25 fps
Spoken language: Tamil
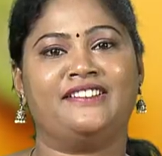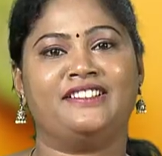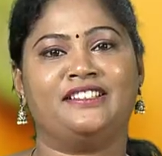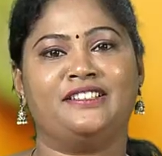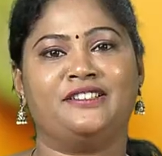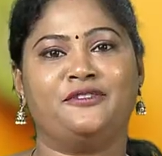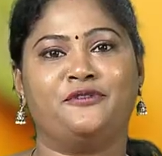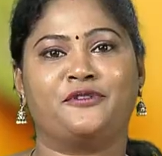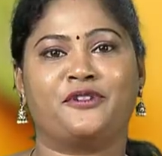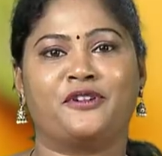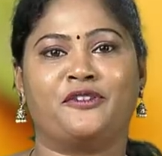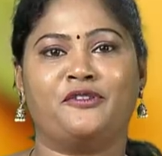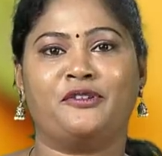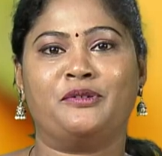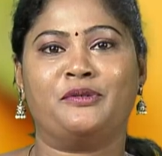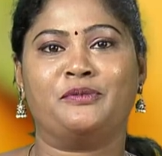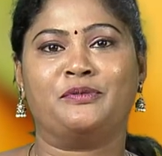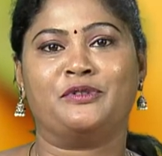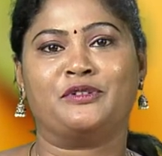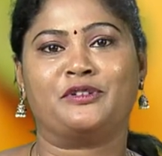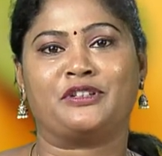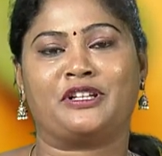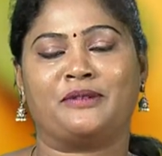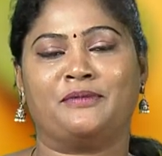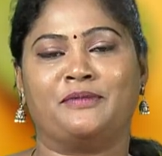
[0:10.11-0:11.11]
வந்து உணவு
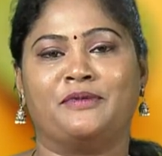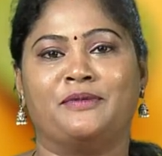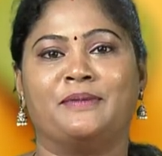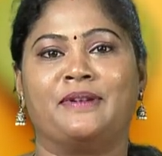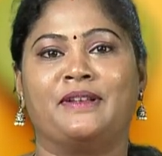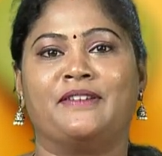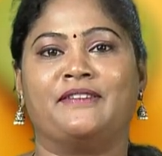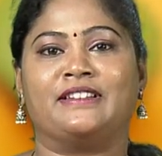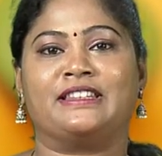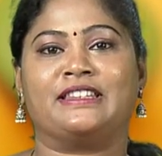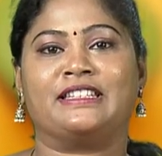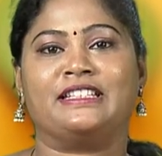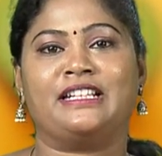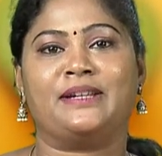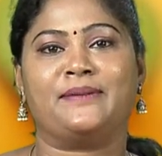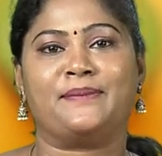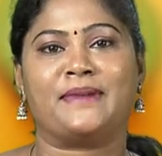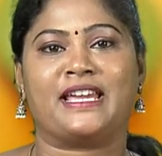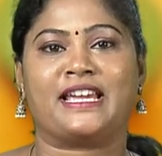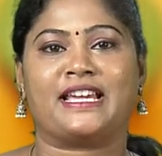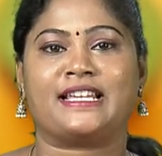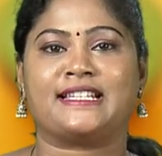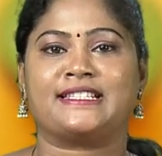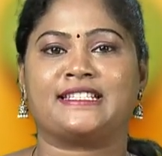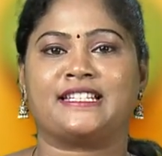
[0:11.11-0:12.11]
மூட்டமும்ல வந்து நம்ம
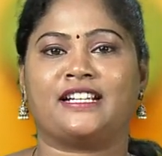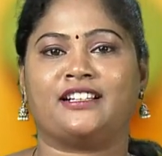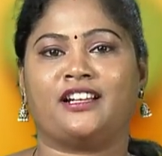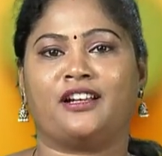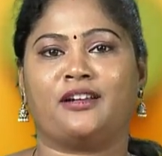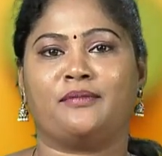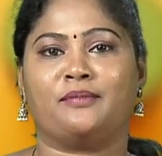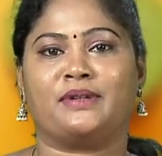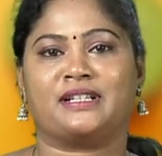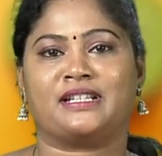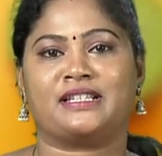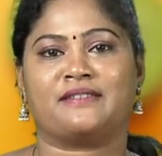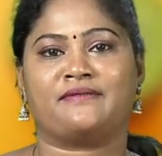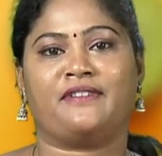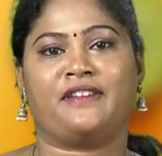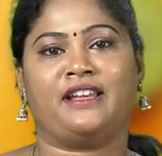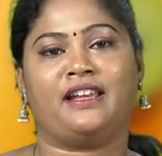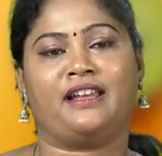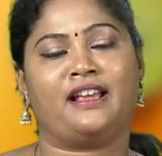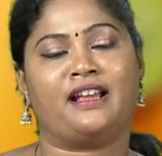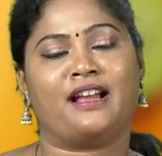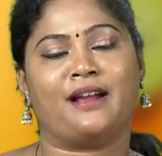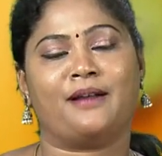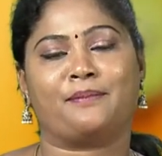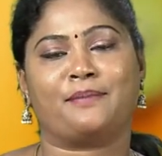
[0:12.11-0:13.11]
எக்ஸ்டெண்டட் பிரஸ்ட்
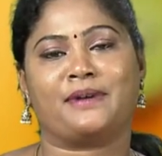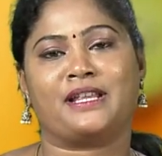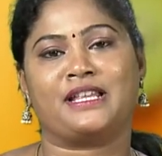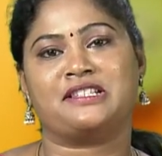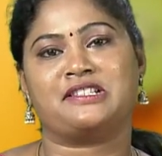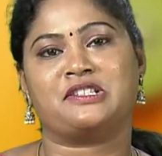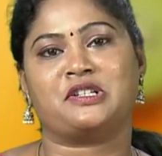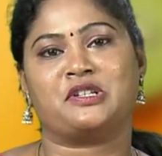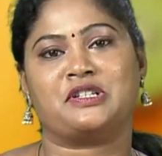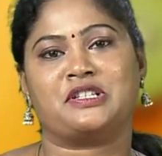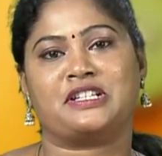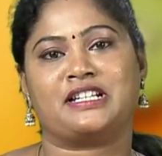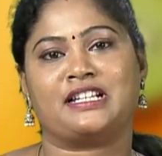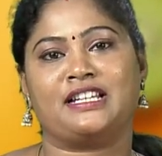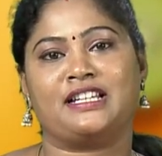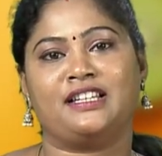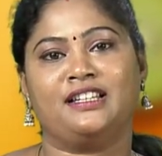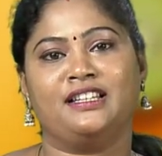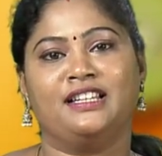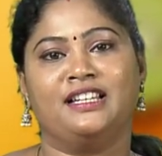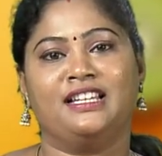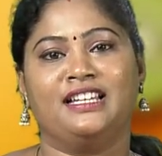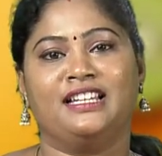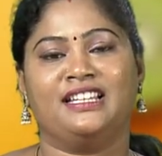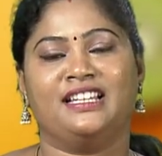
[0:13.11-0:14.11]
ஃபீடிங் அப்படின்னு சொல்கிற
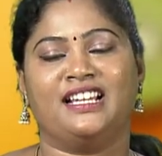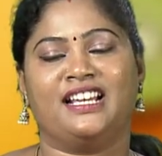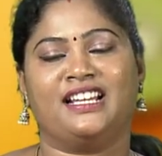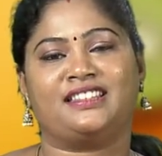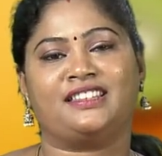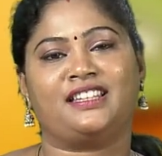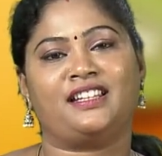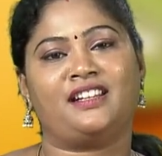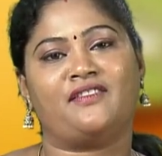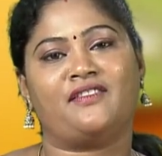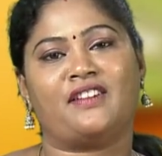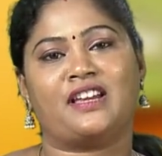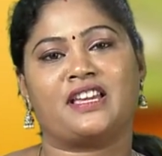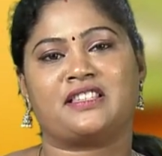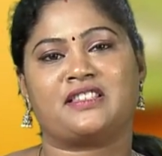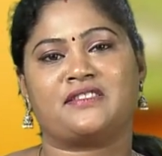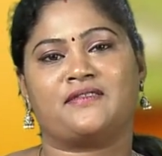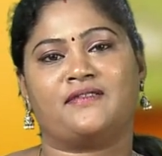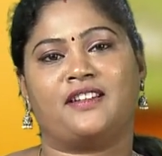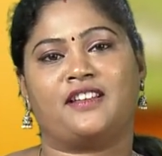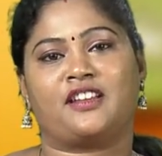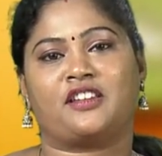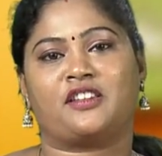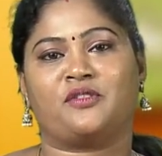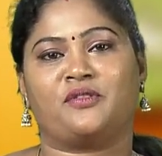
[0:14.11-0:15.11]
எத்தனை வயசு
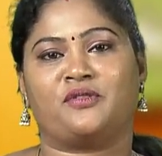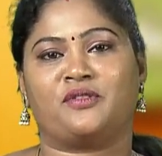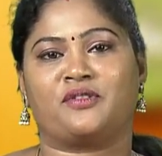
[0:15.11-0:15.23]
வரைக்கும்